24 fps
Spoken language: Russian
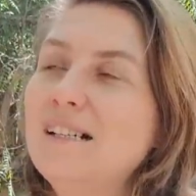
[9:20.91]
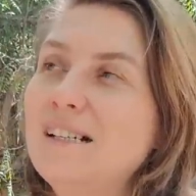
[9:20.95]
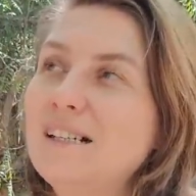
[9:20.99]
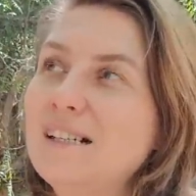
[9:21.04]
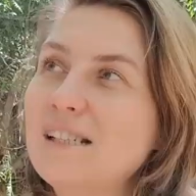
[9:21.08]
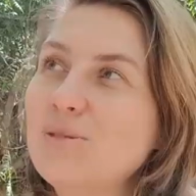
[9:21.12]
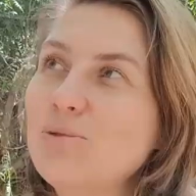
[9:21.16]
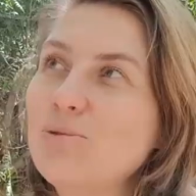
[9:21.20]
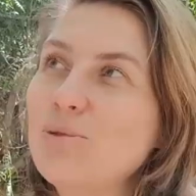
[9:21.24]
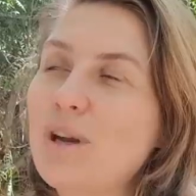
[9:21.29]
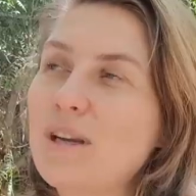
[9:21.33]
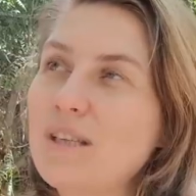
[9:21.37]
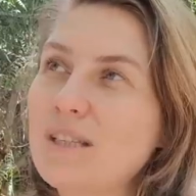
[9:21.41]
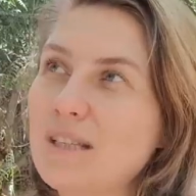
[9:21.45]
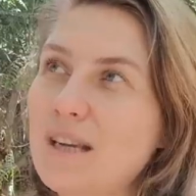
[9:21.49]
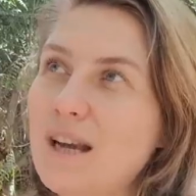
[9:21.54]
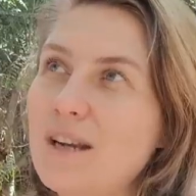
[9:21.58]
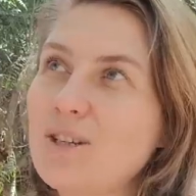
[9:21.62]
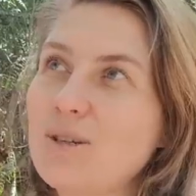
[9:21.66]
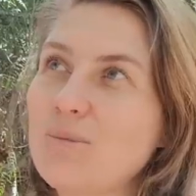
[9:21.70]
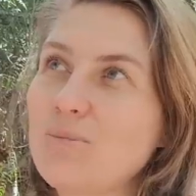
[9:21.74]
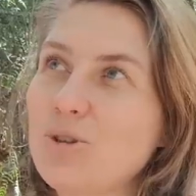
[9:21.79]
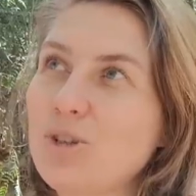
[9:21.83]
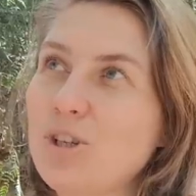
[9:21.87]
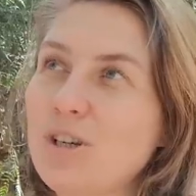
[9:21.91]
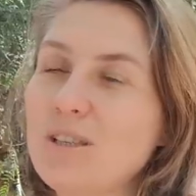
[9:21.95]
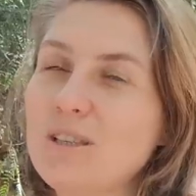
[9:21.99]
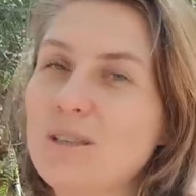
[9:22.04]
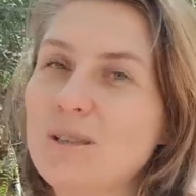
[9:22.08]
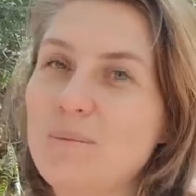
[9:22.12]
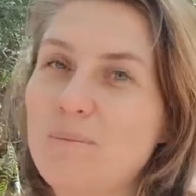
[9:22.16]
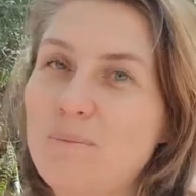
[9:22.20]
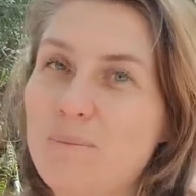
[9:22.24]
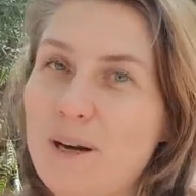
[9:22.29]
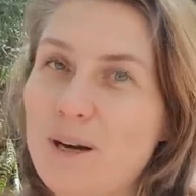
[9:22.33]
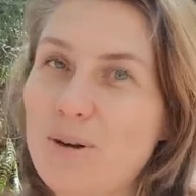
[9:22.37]
ну, так скажем
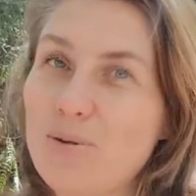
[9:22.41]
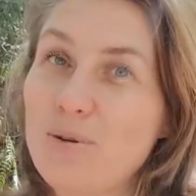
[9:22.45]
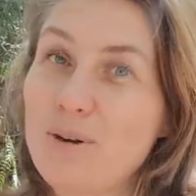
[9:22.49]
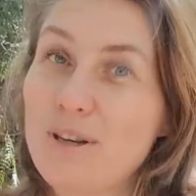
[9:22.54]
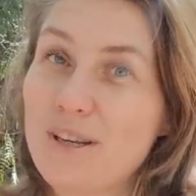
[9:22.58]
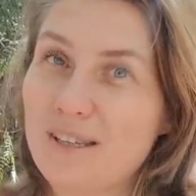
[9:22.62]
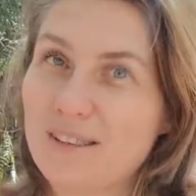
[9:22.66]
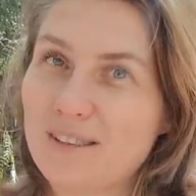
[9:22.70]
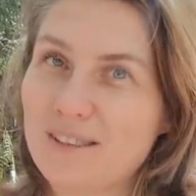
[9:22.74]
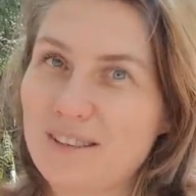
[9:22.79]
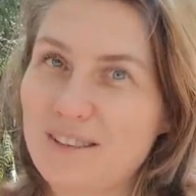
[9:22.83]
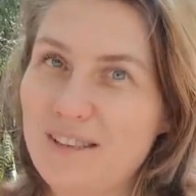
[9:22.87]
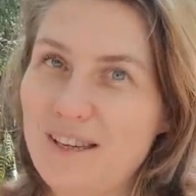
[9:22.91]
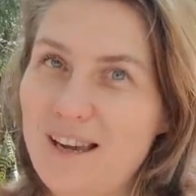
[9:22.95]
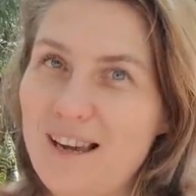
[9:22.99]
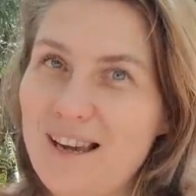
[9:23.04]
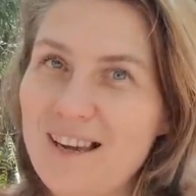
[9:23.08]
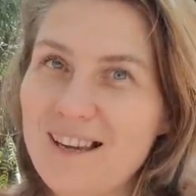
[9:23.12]
честно, пару лет, да,